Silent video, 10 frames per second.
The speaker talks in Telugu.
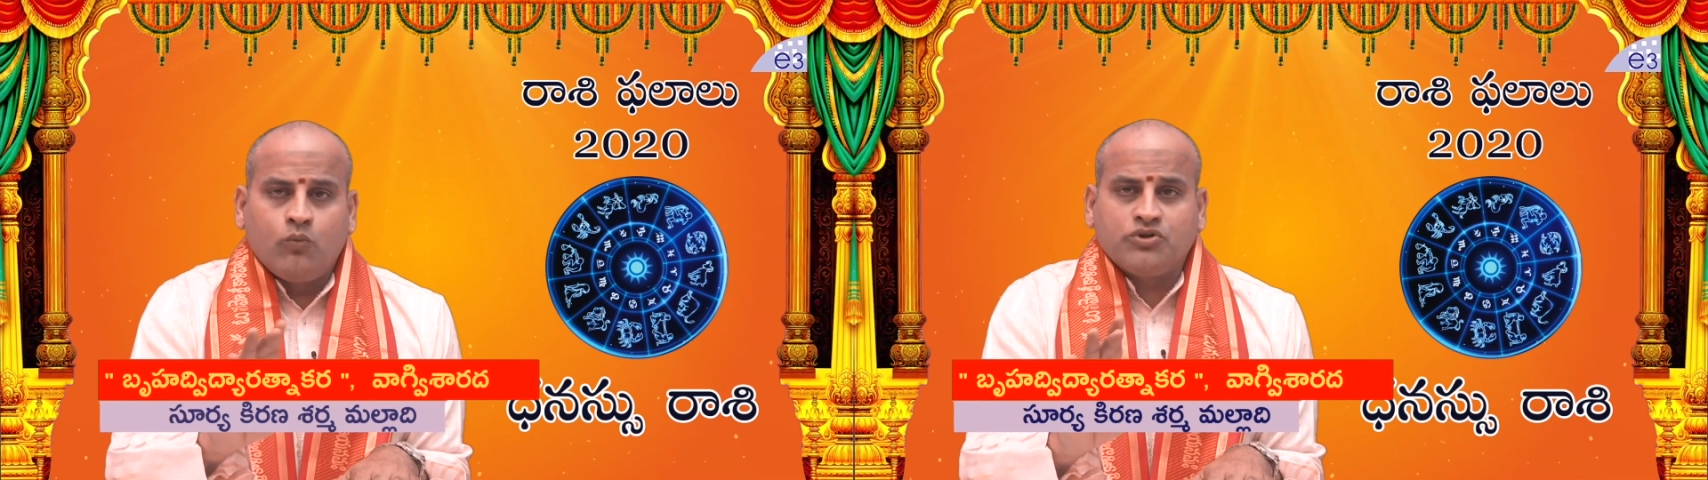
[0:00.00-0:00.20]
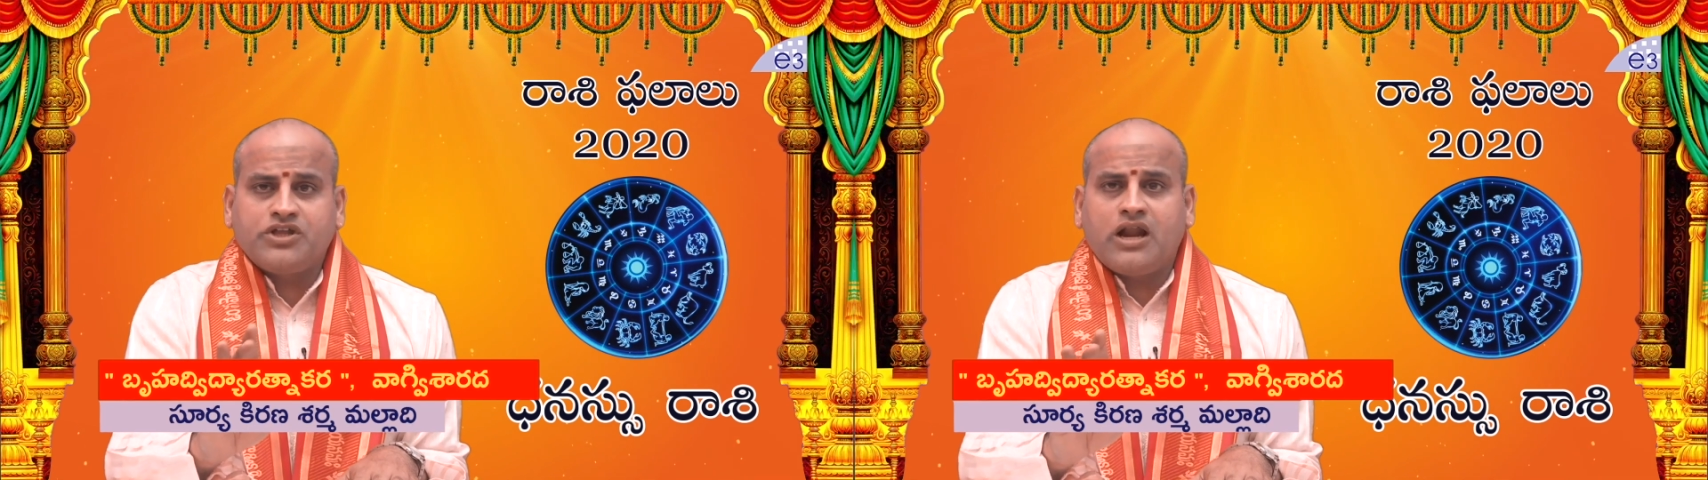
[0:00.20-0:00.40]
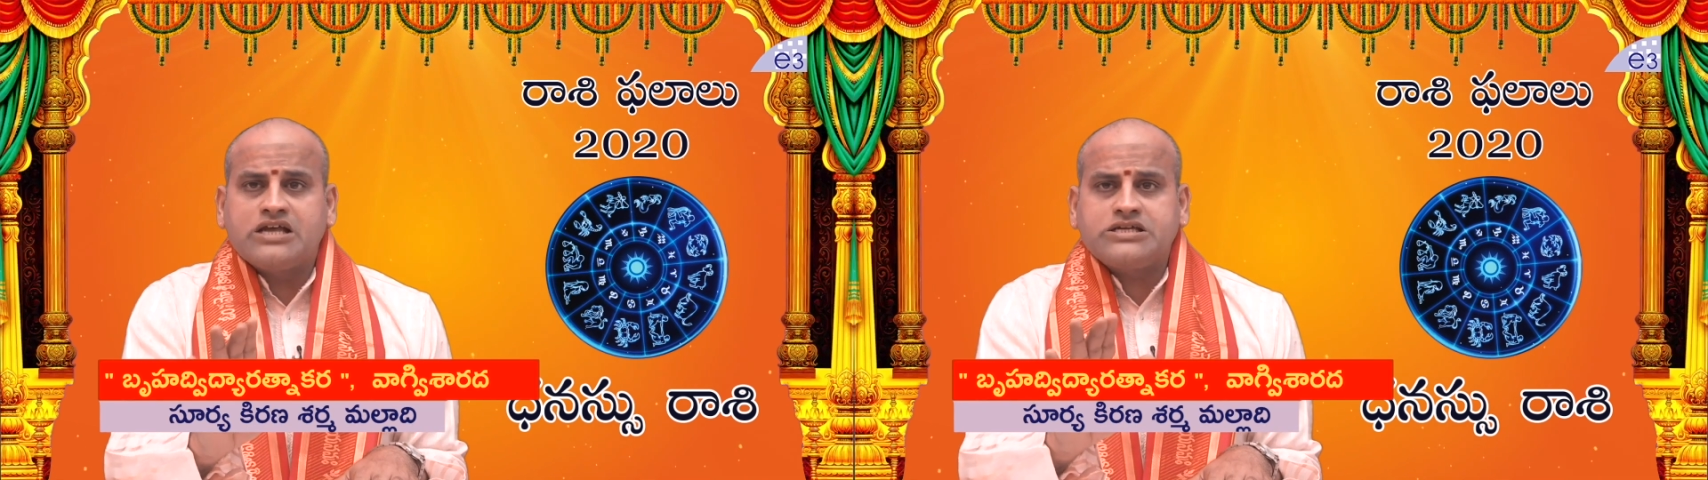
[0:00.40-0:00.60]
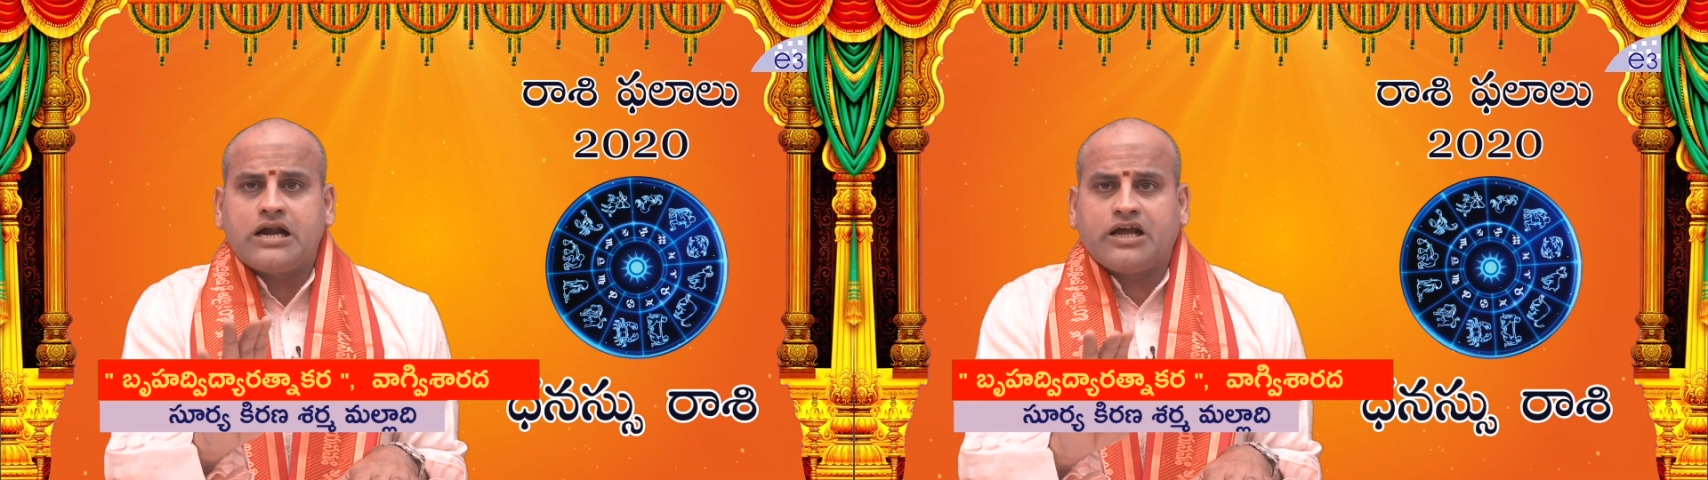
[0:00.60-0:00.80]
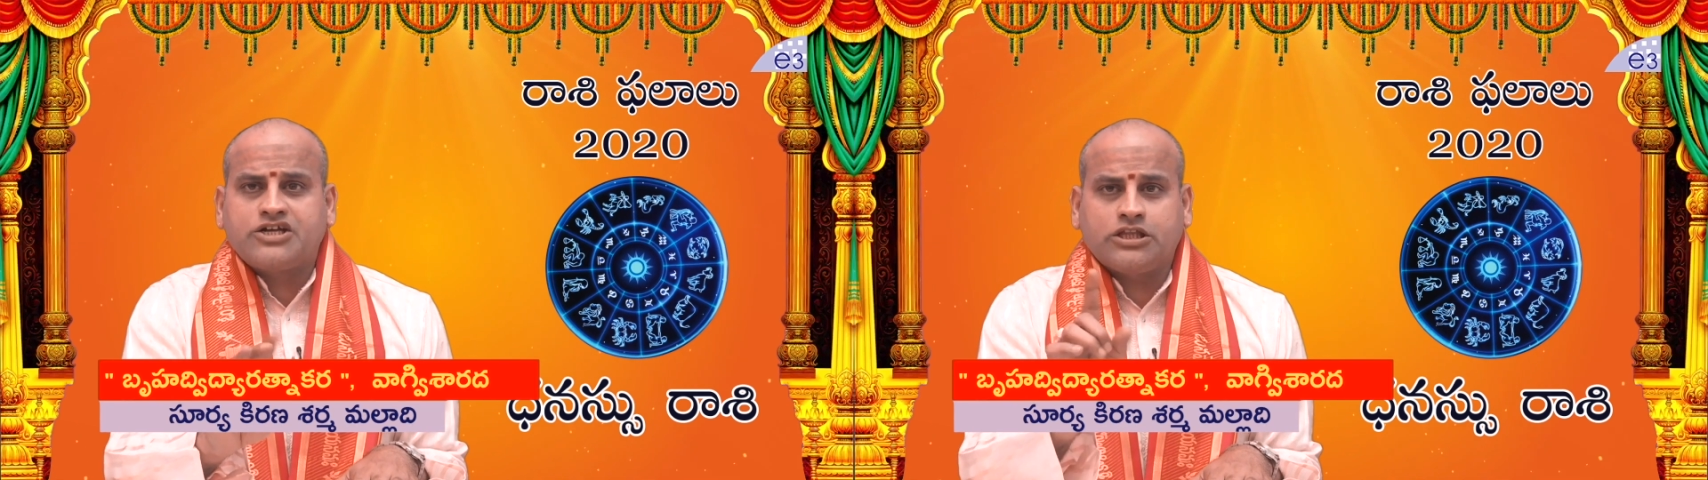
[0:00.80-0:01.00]
ఉత్తరాషాఢ
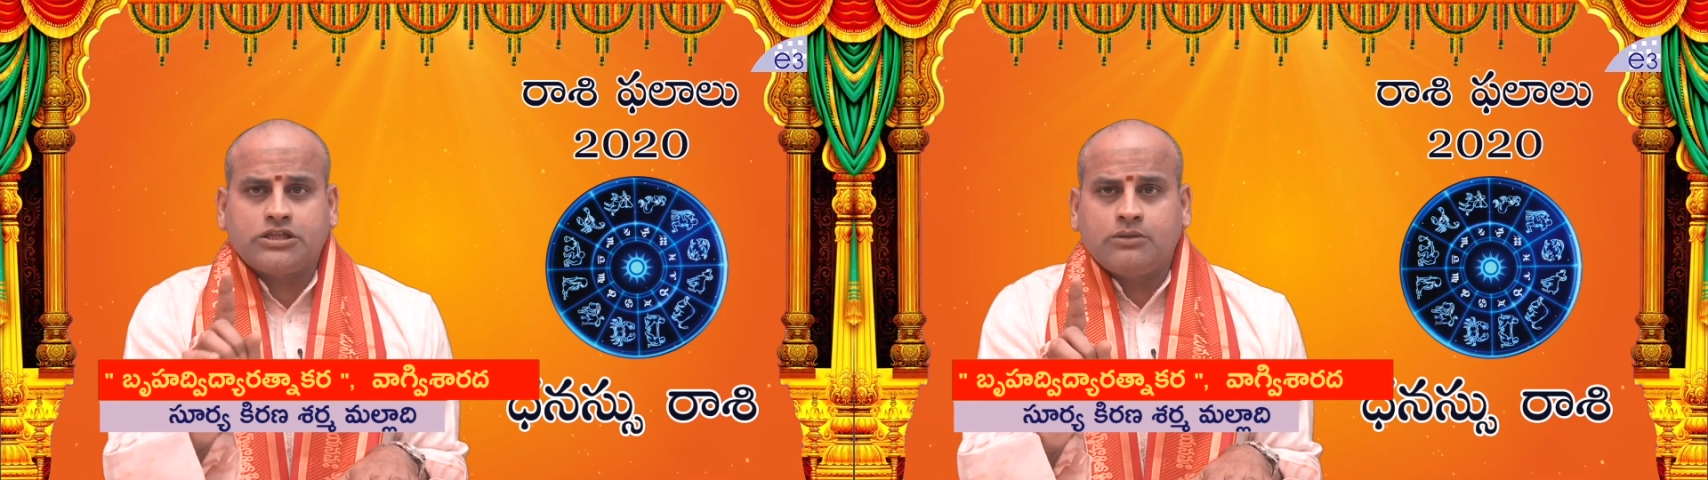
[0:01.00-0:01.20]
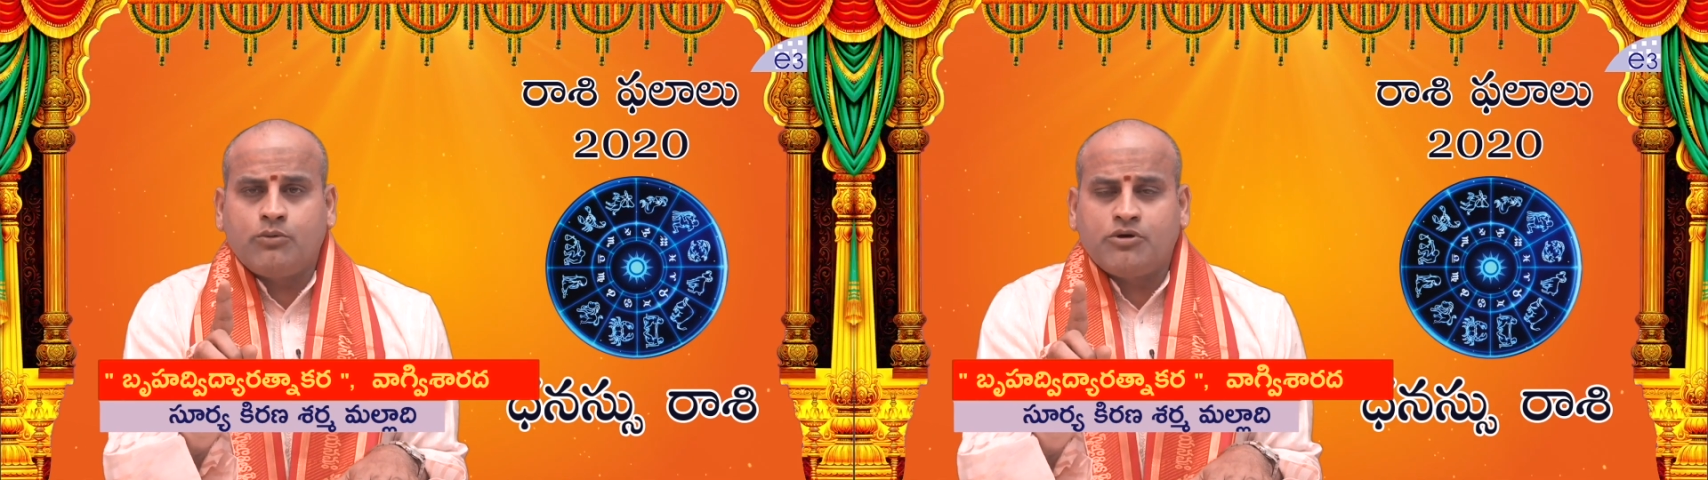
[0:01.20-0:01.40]
నక్షత్రము